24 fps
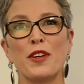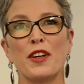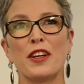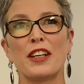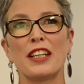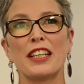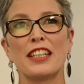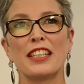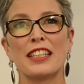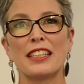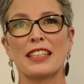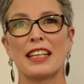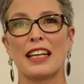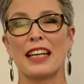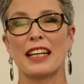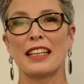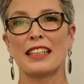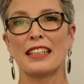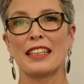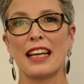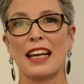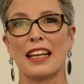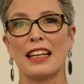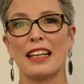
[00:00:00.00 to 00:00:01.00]

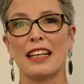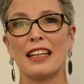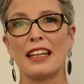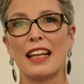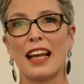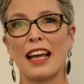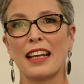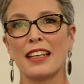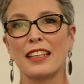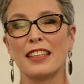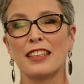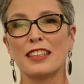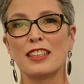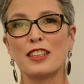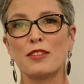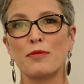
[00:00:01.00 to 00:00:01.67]
Möglichkeiten kennenlernen,